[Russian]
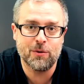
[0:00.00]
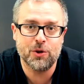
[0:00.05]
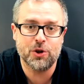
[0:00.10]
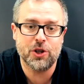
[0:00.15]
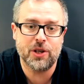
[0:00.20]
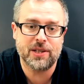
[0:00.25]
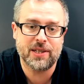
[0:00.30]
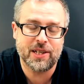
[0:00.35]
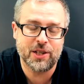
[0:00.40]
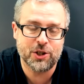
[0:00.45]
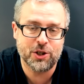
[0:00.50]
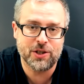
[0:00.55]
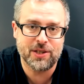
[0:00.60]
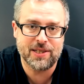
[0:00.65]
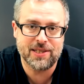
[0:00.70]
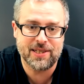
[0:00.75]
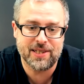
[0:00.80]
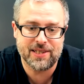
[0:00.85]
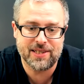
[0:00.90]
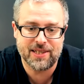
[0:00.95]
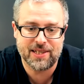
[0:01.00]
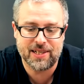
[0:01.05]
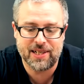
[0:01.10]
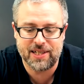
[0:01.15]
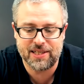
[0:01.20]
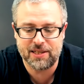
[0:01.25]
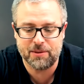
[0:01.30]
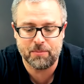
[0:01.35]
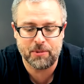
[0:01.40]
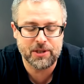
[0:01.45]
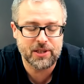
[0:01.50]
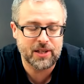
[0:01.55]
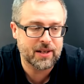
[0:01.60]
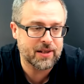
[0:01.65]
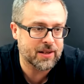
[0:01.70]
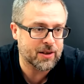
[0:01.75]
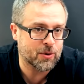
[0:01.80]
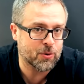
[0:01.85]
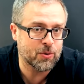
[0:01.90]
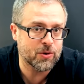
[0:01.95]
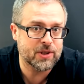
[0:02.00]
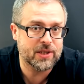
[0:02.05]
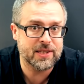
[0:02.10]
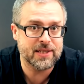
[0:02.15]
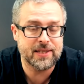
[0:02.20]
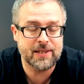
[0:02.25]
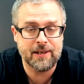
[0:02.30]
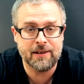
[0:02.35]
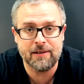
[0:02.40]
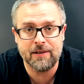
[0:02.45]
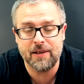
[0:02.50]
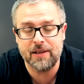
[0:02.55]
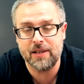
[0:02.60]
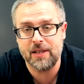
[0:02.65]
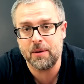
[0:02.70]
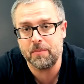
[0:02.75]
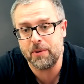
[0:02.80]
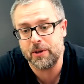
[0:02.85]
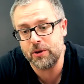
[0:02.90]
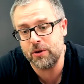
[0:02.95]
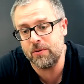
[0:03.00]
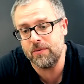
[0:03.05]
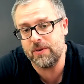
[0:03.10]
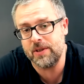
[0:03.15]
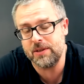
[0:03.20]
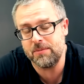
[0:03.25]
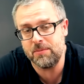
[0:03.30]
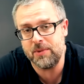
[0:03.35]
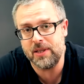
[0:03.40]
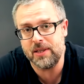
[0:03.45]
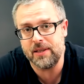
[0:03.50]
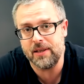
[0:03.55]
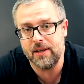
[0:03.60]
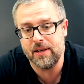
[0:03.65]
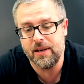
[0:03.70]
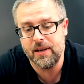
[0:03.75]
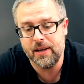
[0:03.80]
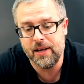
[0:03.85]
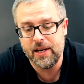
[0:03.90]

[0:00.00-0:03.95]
лучше откажитесь от заказа, потренируйтесь, сделайте, а потом возьмите.